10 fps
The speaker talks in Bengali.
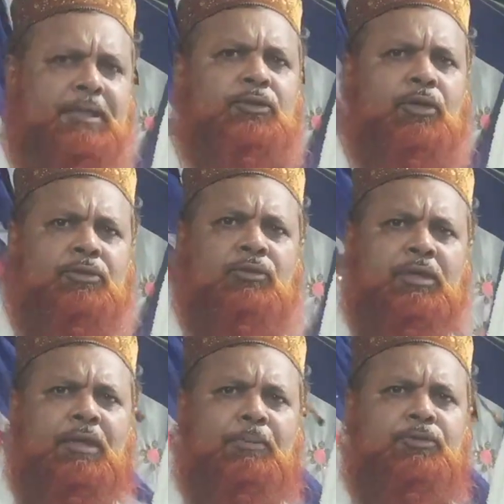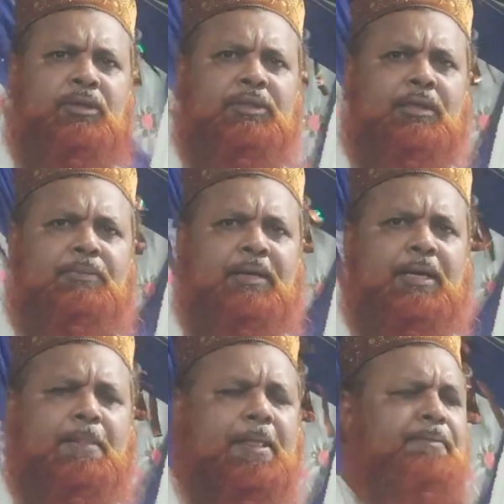তিন জয়তুনের নাম শুনেছেন আপনারা
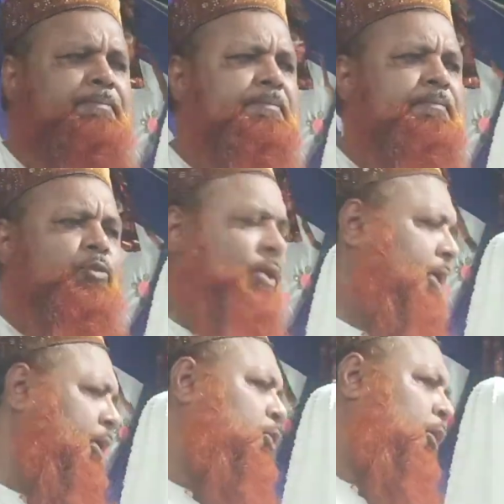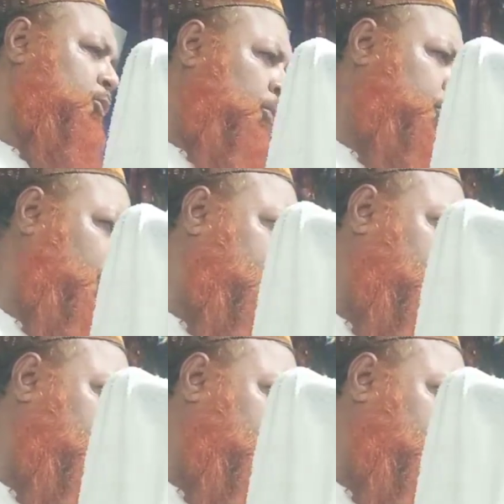অনেকে জয়তুন ফল